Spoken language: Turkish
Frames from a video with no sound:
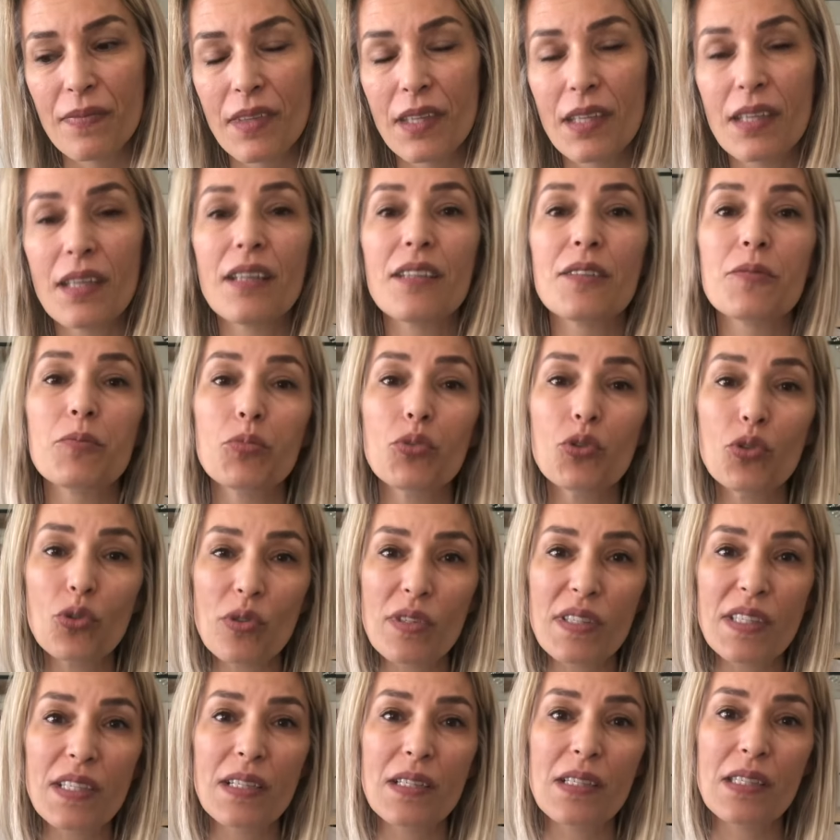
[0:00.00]
Yani büyük
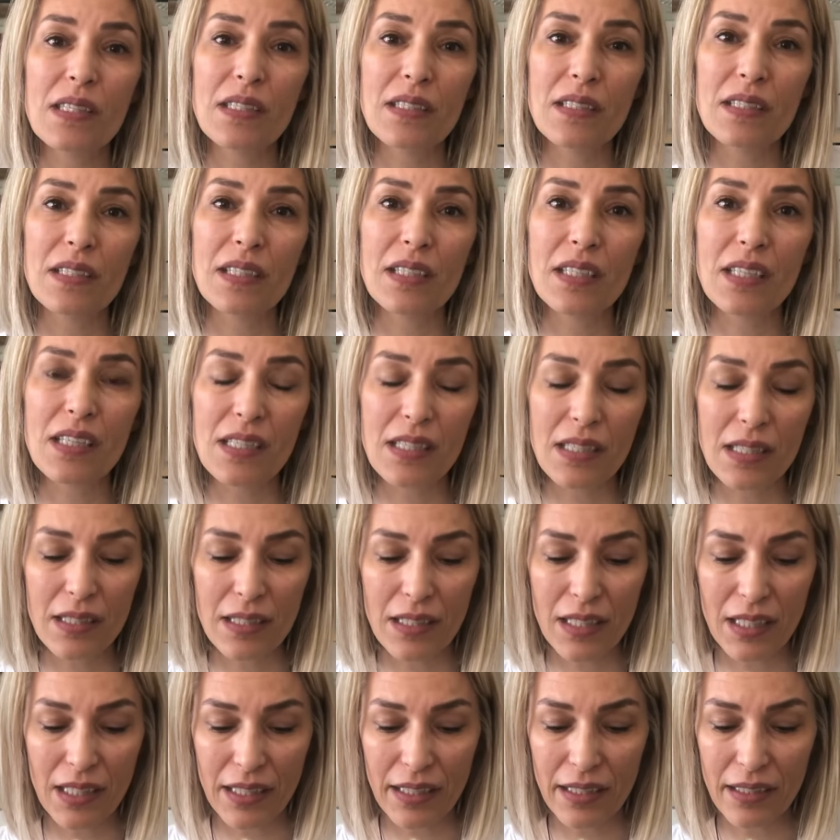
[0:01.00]
saksıları
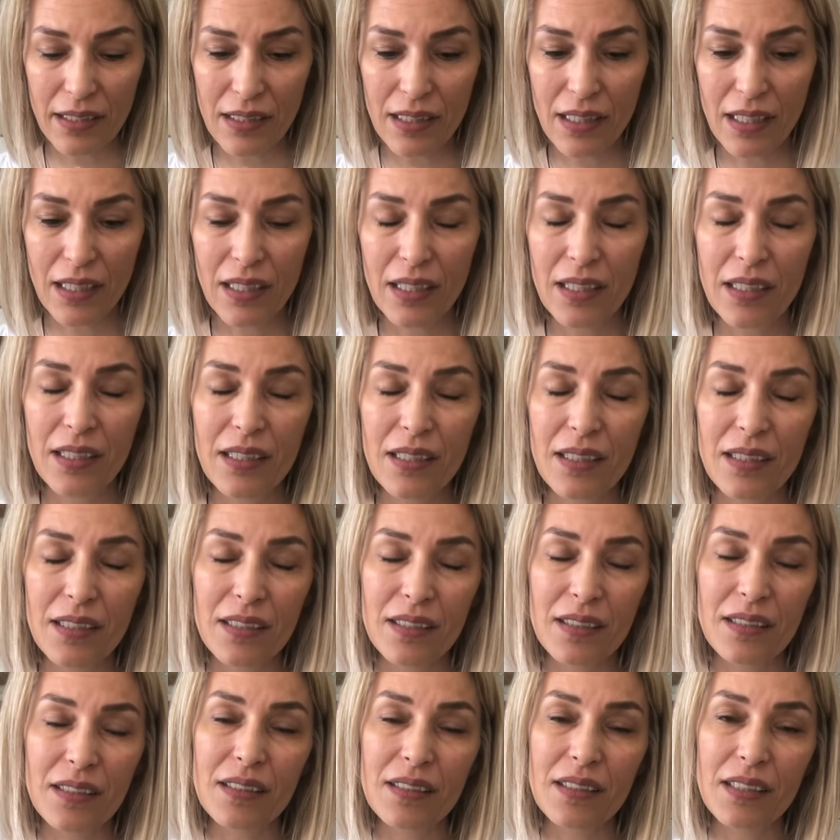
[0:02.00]
kesinlikle
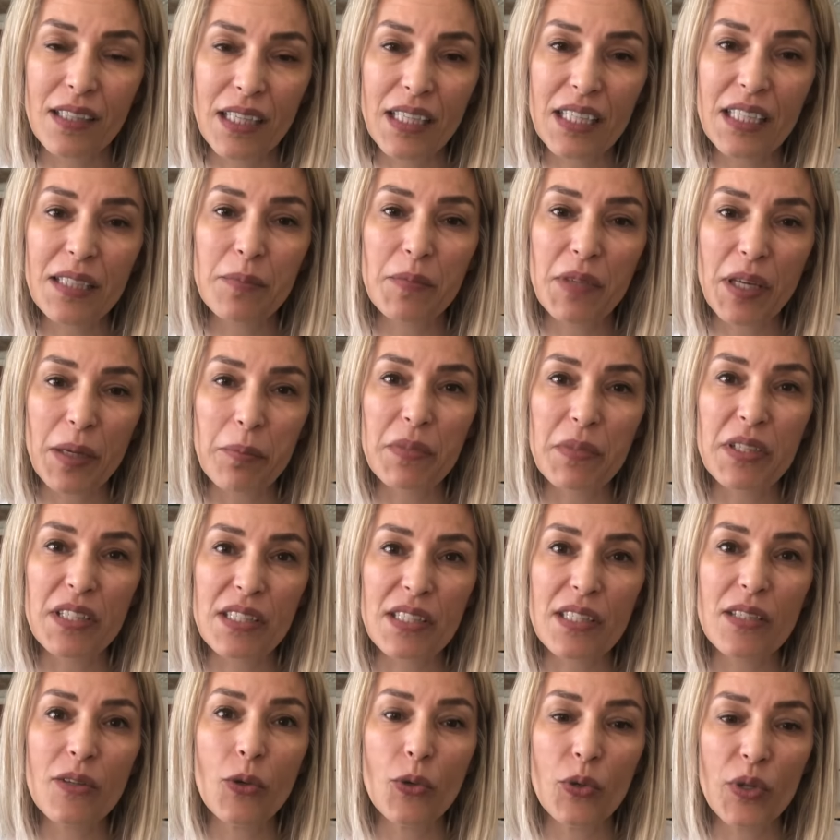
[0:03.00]
e, ekim
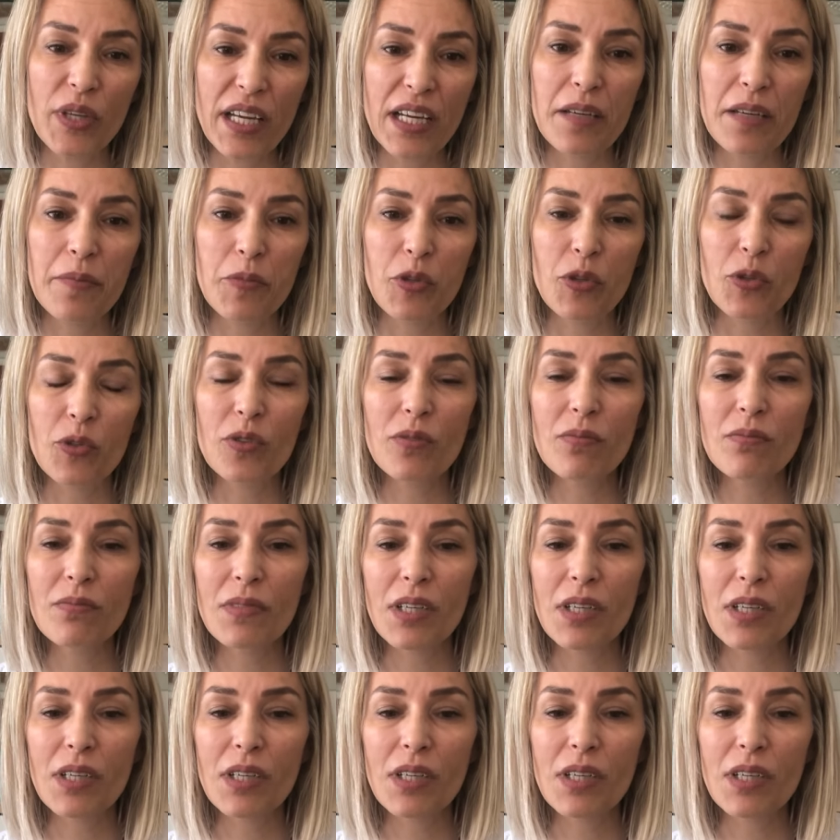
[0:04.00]
yapmanızı önermiyorum.